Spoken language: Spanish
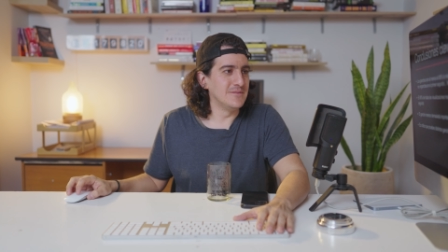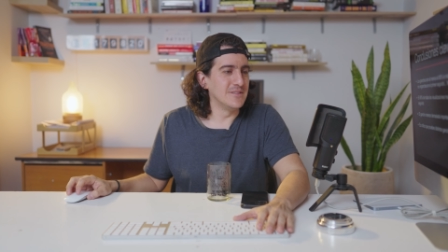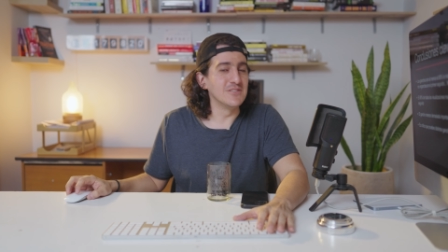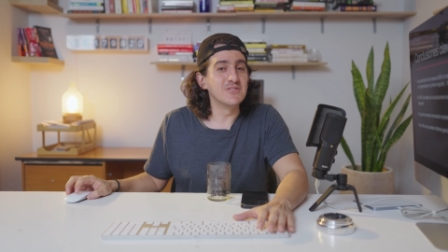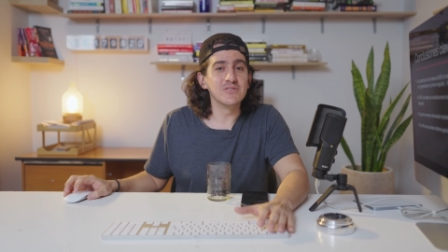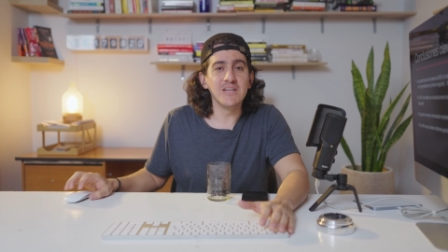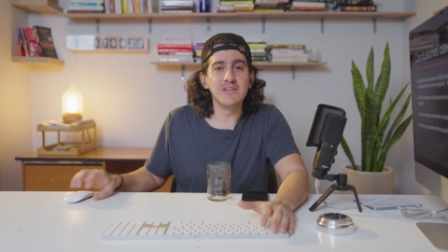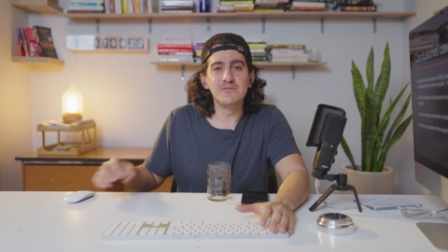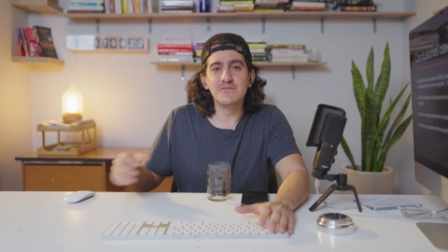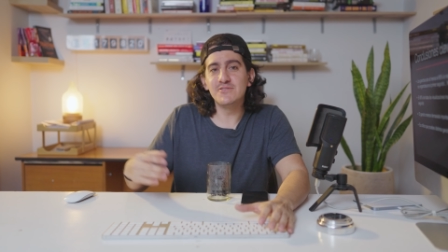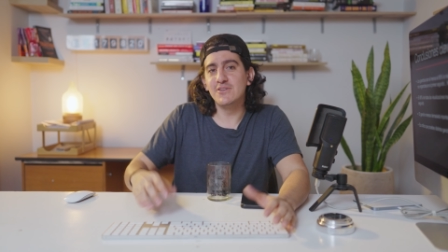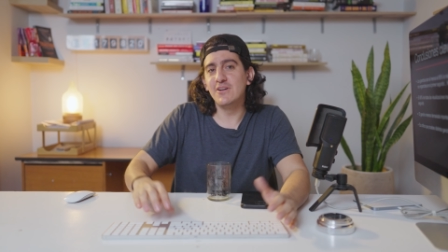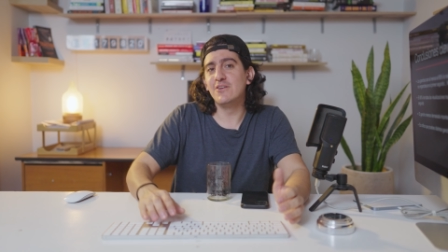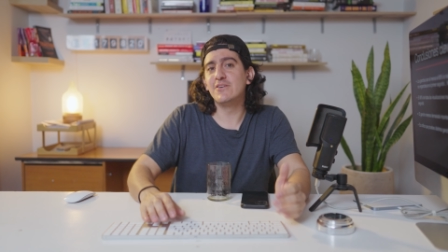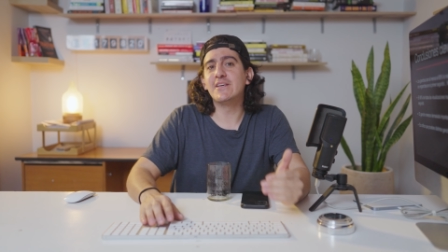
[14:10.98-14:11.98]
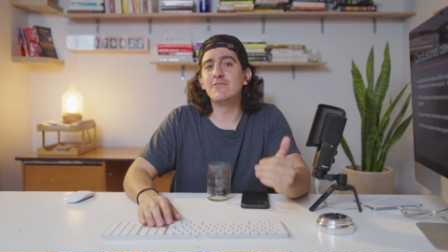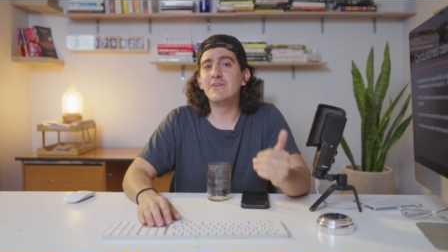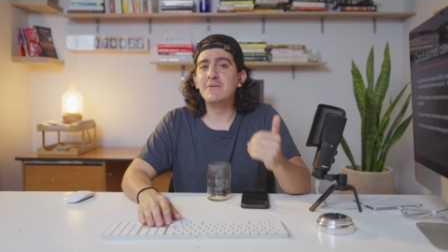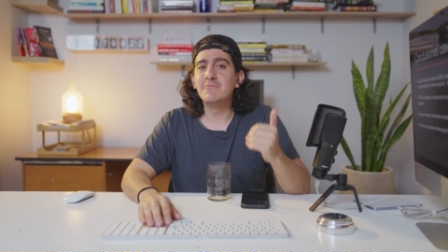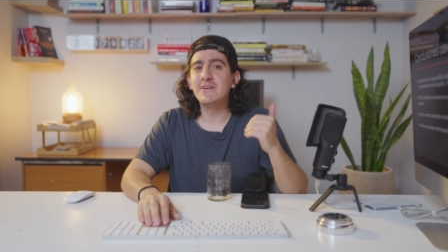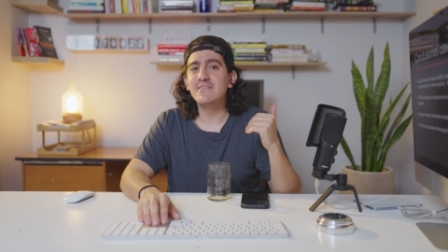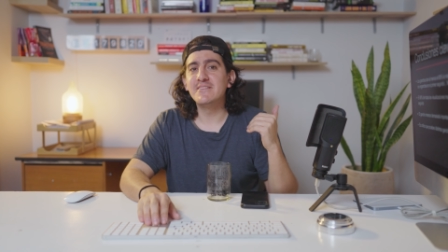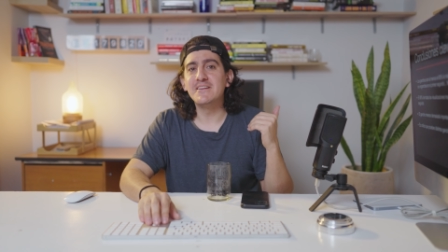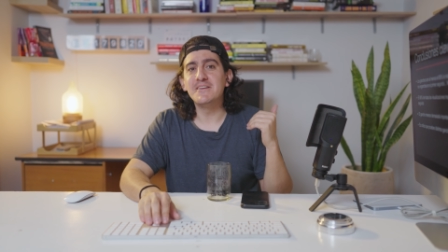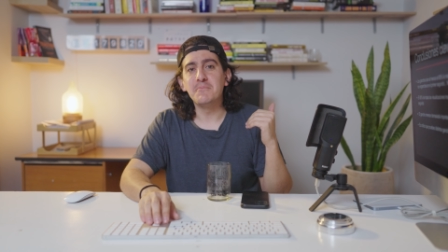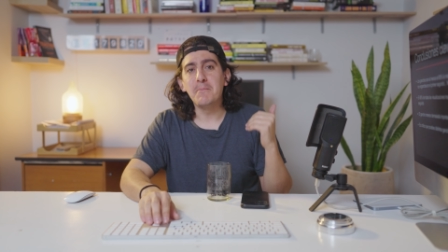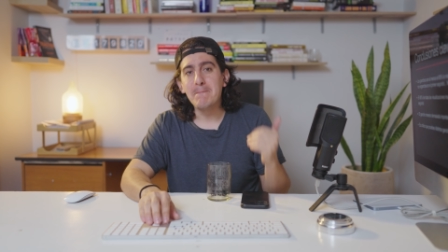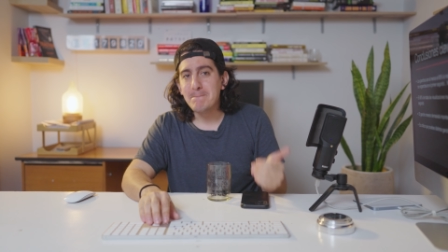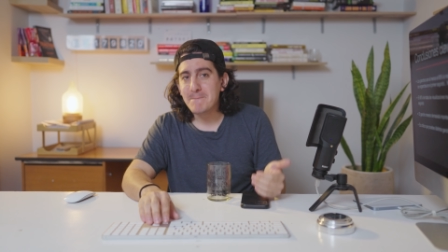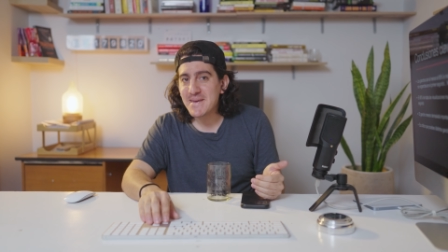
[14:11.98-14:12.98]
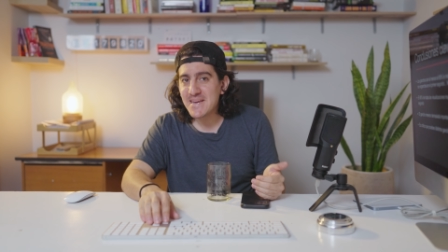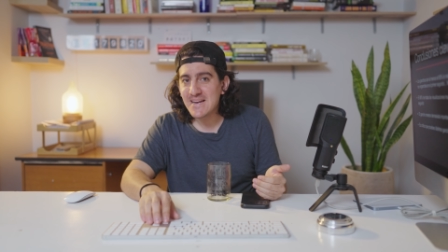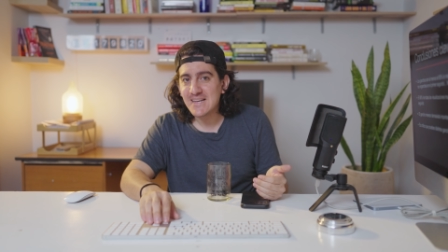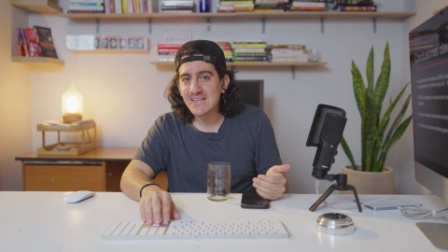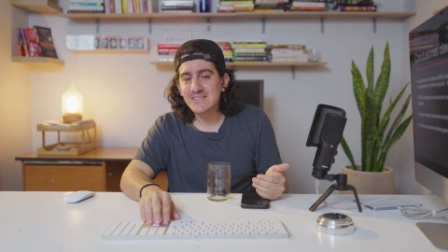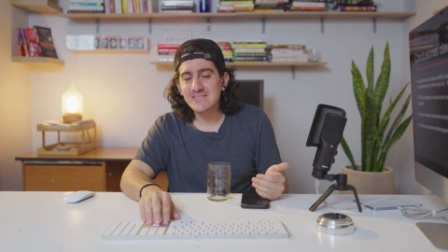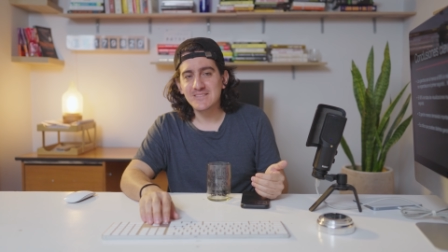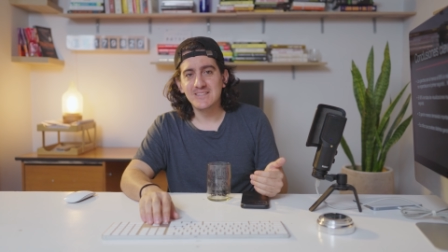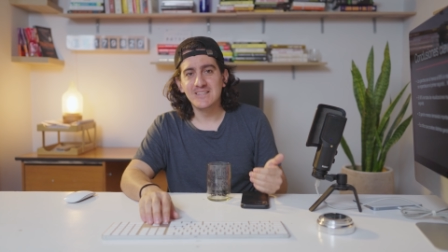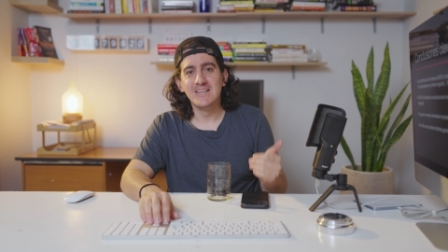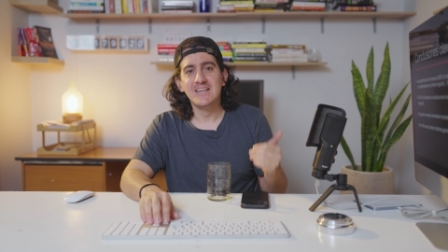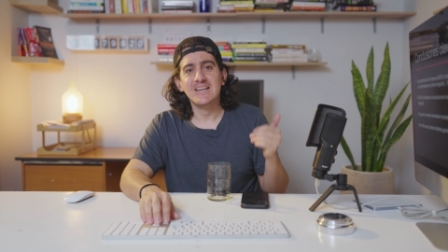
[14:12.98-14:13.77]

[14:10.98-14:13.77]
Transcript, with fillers: Y son anuncios en los que voy a invertir miles